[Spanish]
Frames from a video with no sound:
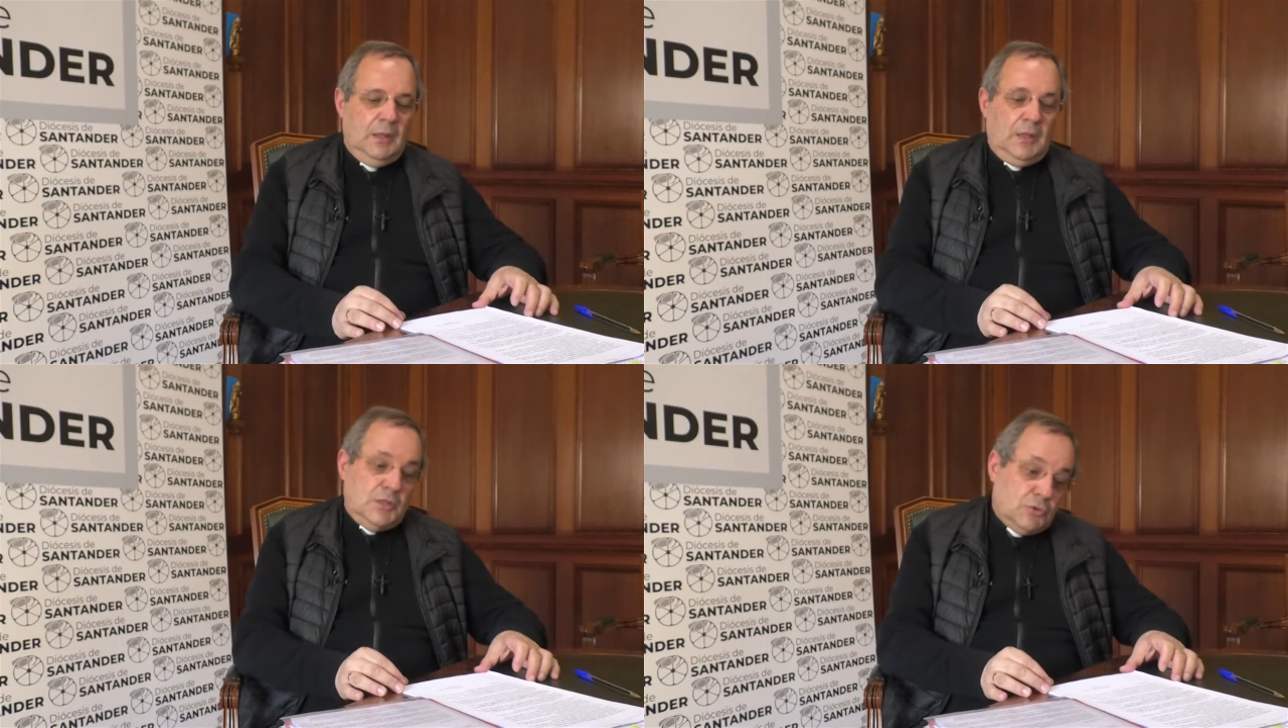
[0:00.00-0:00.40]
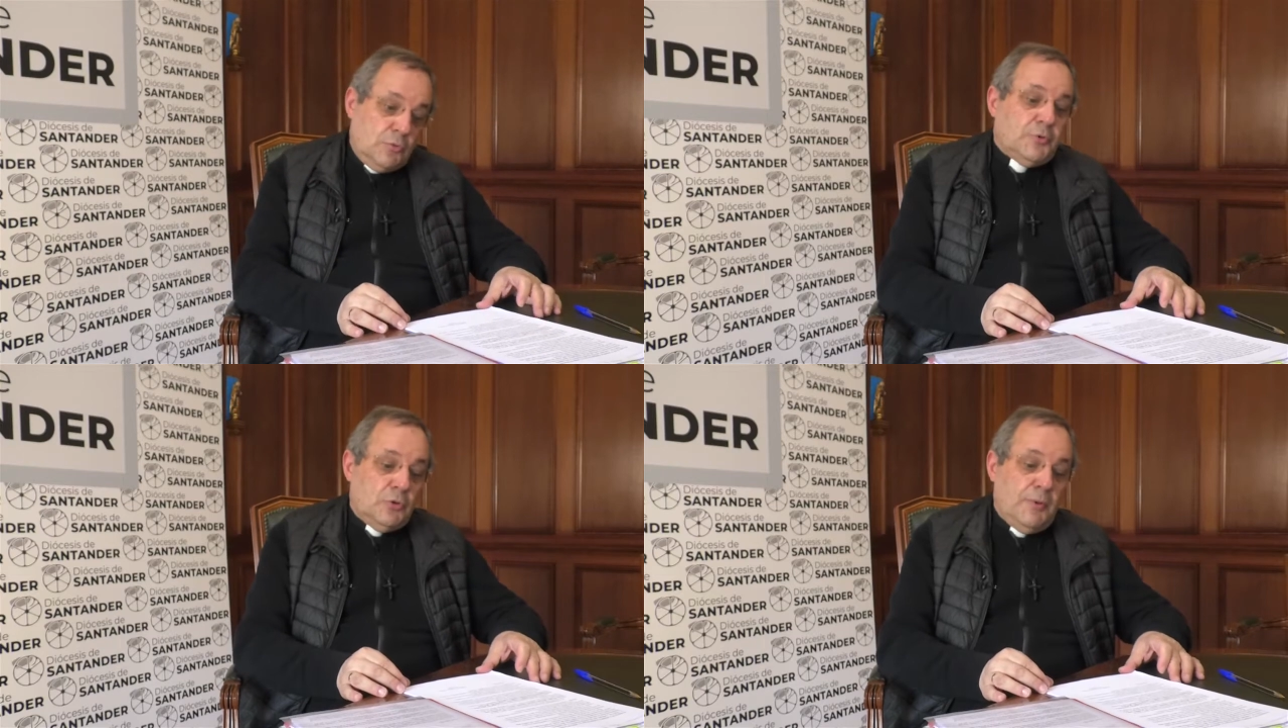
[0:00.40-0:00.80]
Y
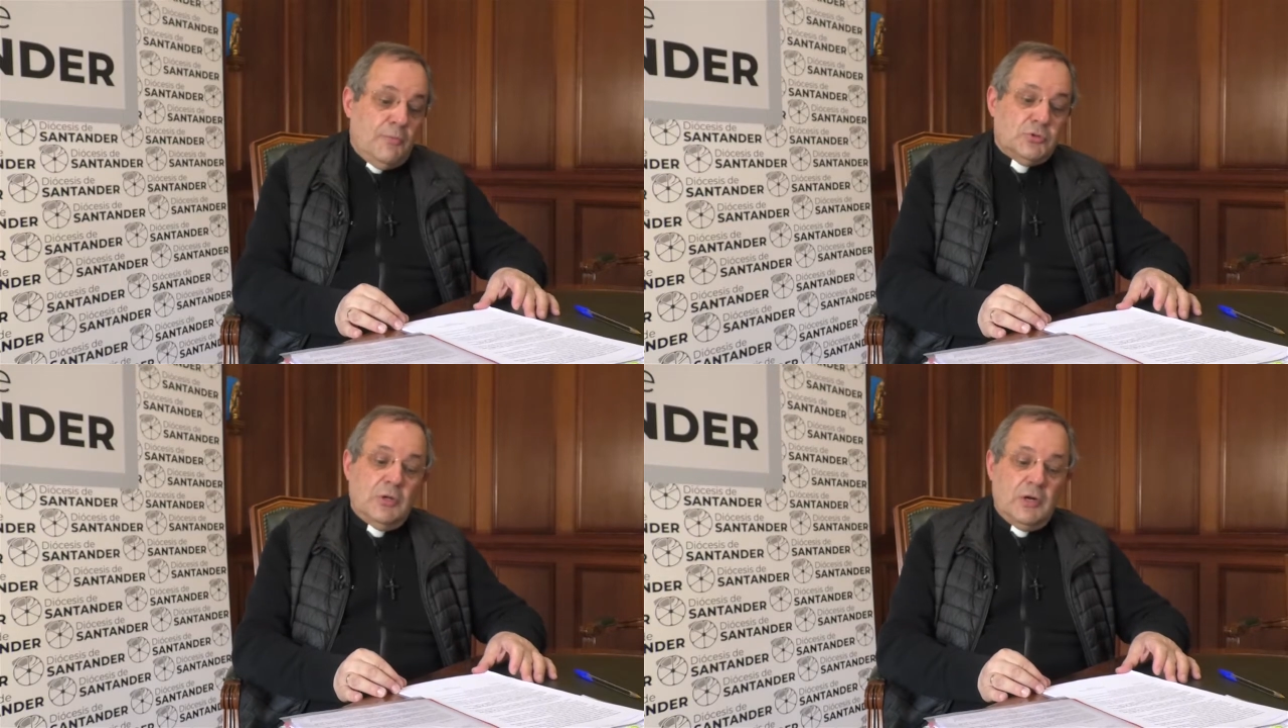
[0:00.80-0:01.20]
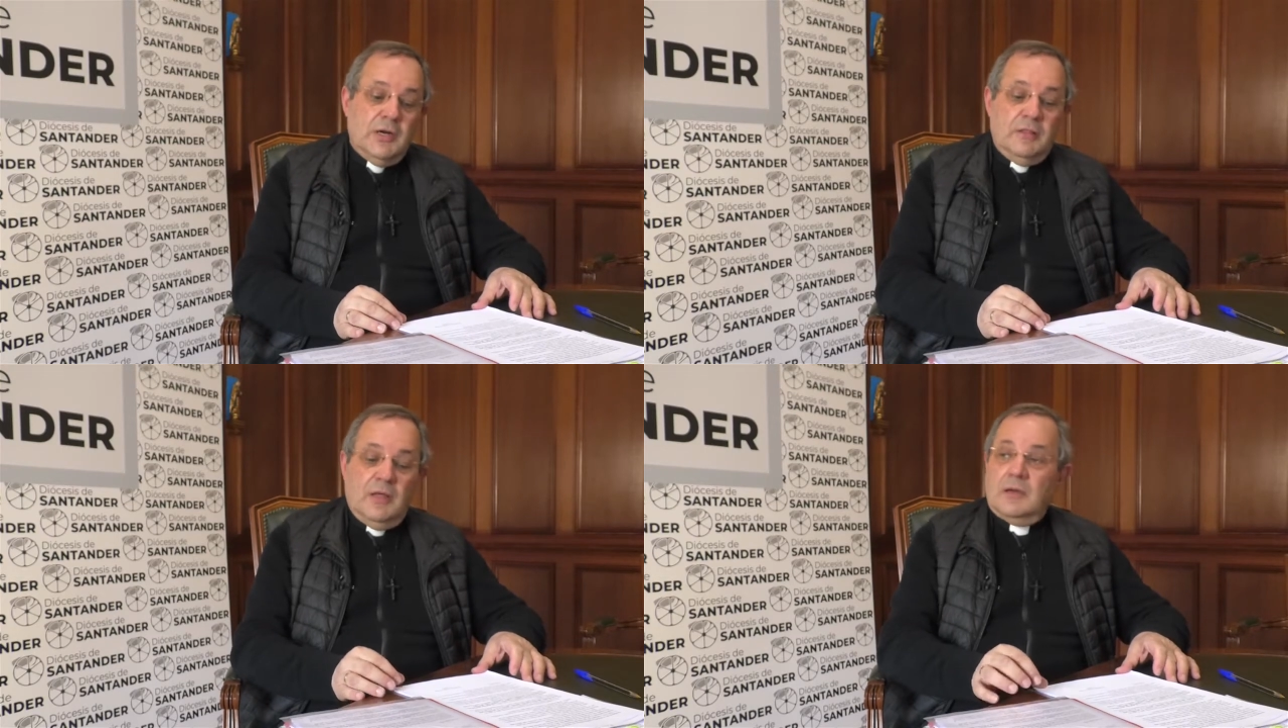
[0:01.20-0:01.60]
esto pues lo vamos a
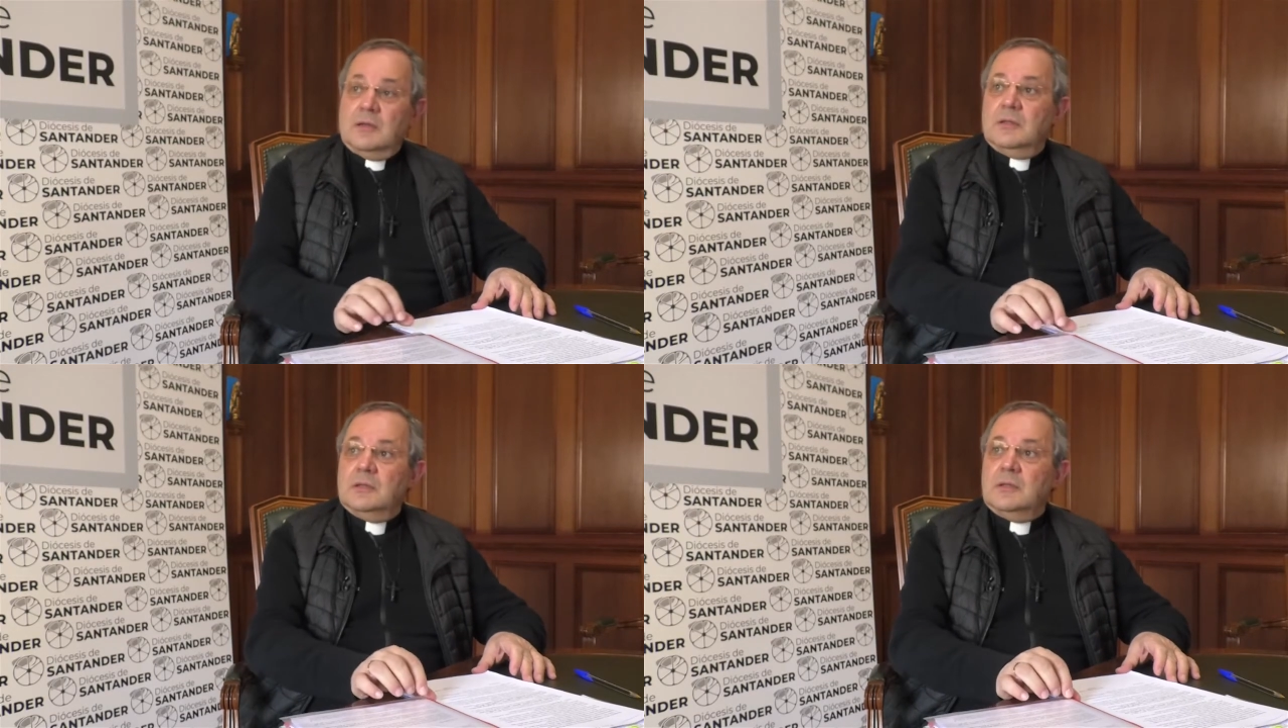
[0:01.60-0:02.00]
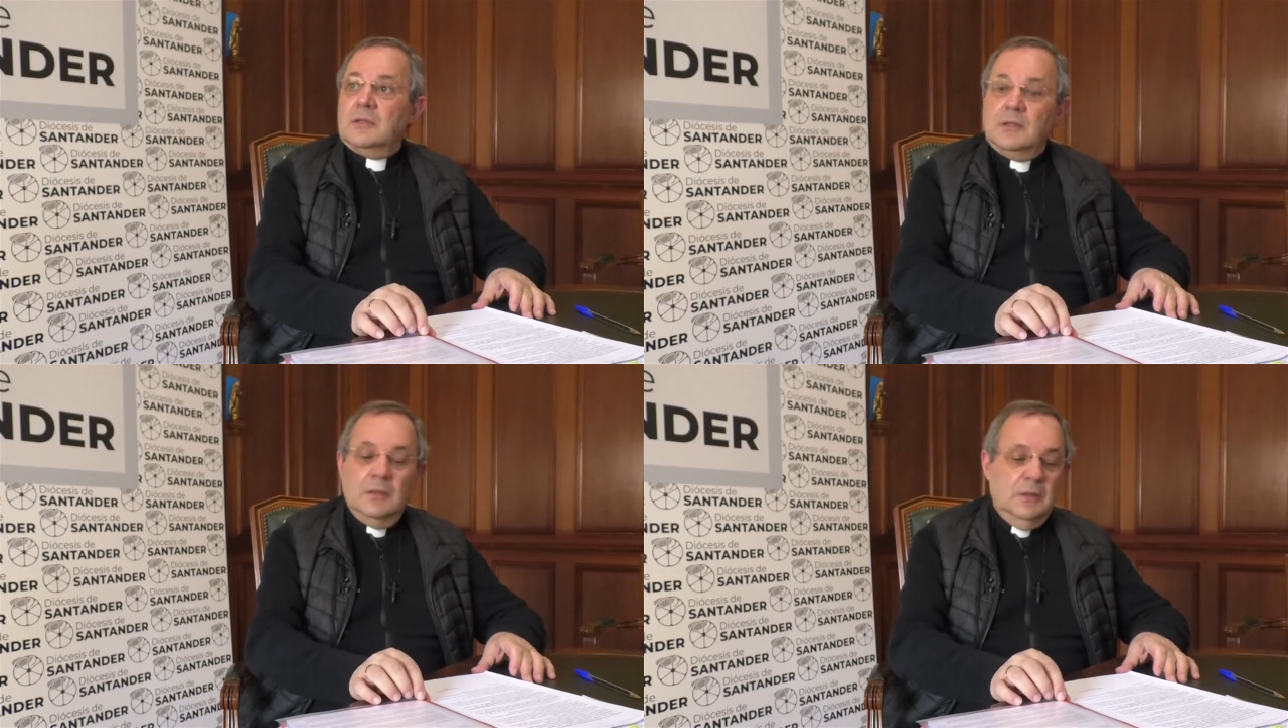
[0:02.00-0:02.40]
organizar
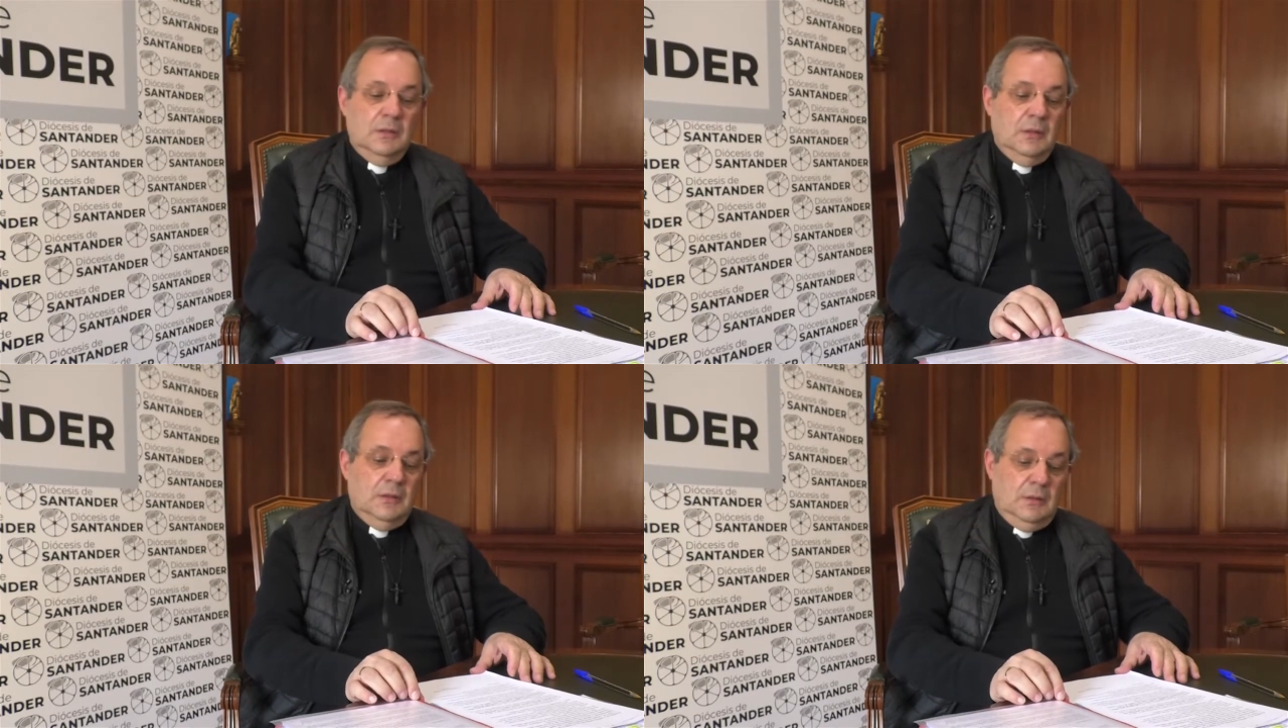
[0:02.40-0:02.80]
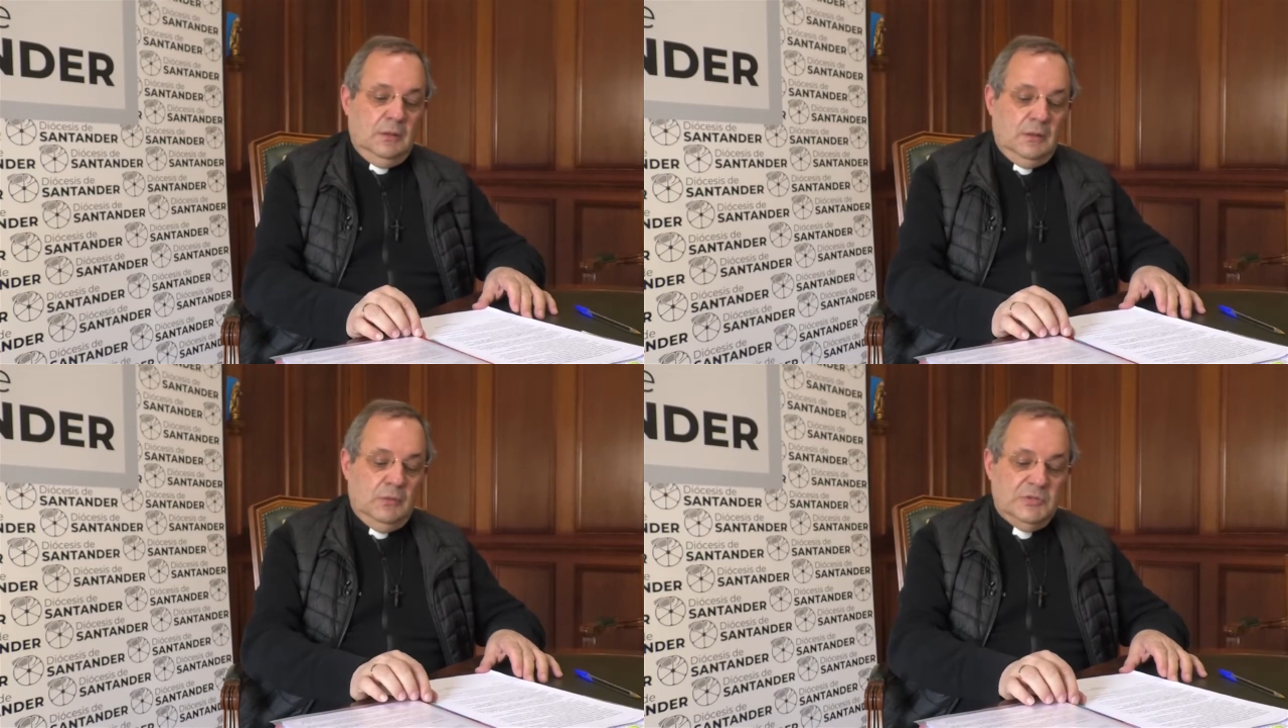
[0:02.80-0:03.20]
en,